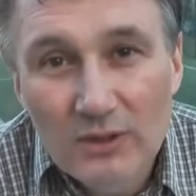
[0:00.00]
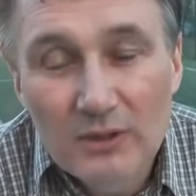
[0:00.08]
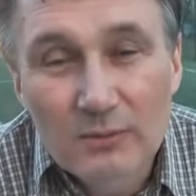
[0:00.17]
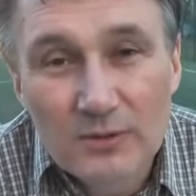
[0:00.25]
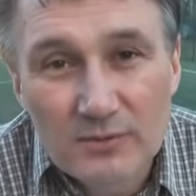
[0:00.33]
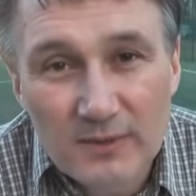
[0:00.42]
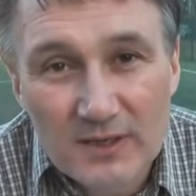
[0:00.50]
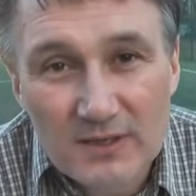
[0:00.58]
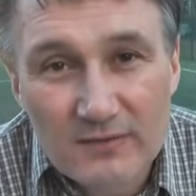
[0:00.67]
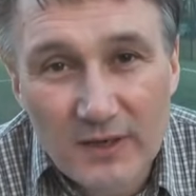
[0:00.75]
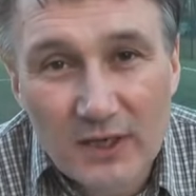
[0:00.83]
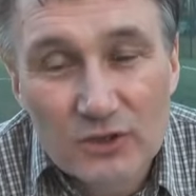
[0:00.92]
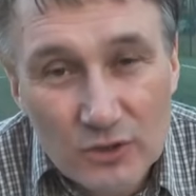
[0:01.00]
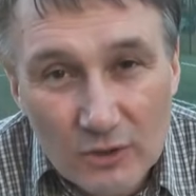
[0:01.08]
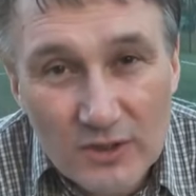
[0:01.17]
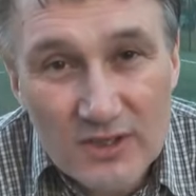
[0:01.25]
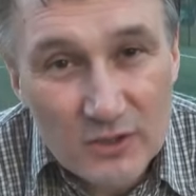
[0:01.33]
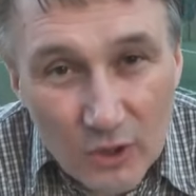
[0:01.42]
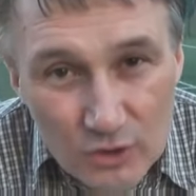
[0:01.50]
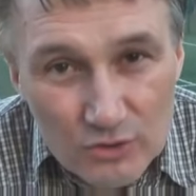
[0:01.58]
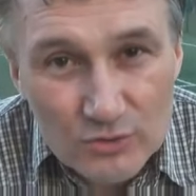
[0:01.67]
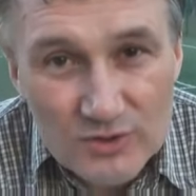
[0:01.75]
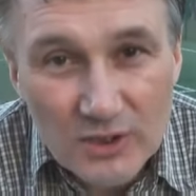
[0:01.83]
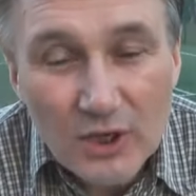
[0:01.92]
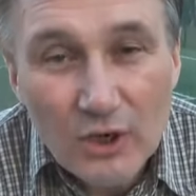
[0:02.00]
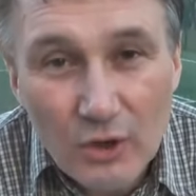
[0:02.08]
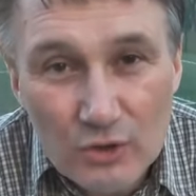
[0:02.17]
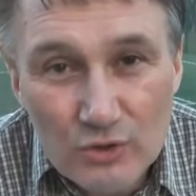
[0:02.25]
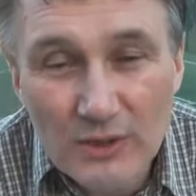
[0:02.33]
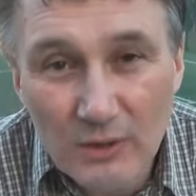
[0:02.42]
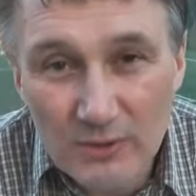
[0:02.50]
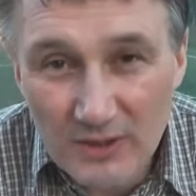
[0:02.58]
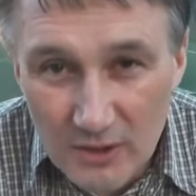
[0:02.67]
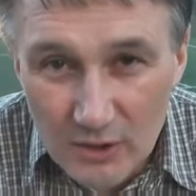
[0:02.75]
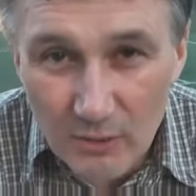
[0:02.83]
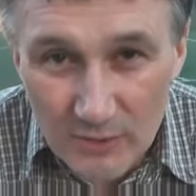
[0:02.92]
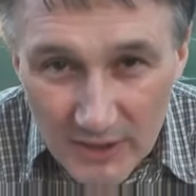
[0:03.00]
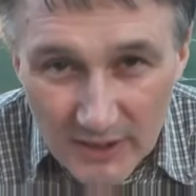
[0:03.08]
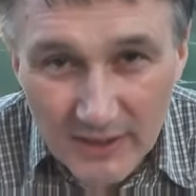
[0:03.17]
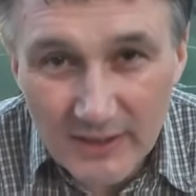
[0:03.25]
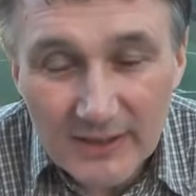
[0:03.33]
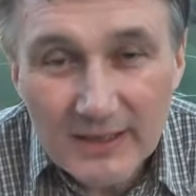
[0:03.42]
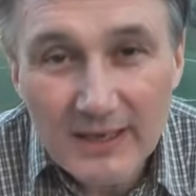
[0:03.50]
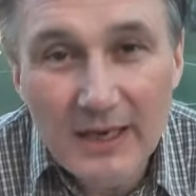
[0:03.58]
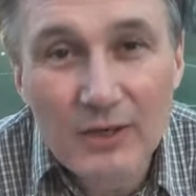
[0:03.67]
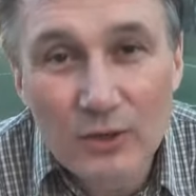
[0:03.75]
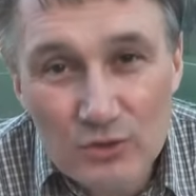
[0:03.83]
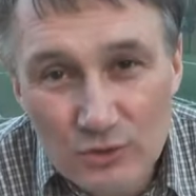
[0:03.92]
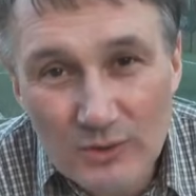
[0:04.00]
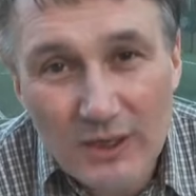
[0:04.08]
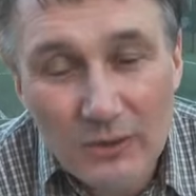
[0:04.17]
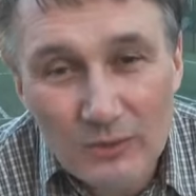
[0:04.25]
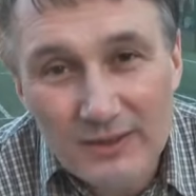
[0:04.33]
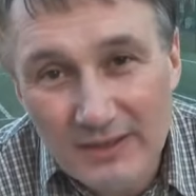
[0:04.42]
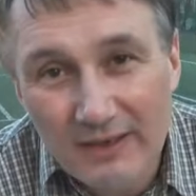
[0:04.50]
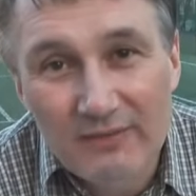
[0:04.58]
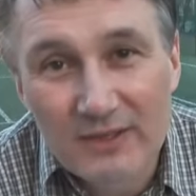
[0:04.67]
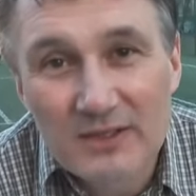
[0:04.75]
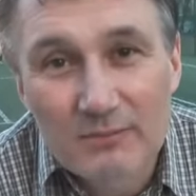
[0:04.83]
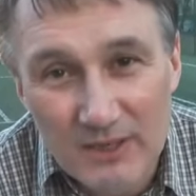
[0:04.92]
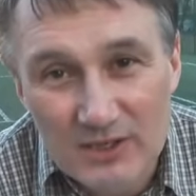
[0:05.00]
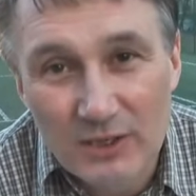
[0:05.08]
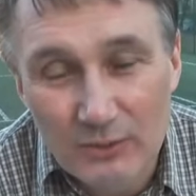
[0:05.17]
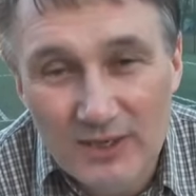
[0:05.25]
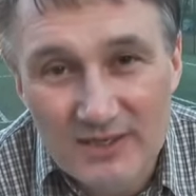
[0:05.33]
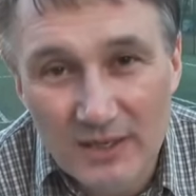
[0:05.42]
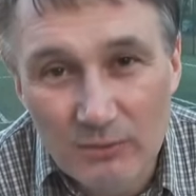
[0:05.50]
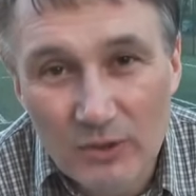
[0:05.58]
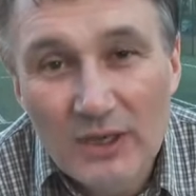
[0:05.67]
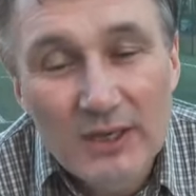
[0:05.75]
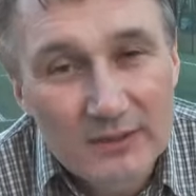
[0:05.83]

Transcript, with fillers: Proszę Państwa, to jest oszust. Oszukał nie tylko mnie, ale oszukał nawet marszałka Sejmu.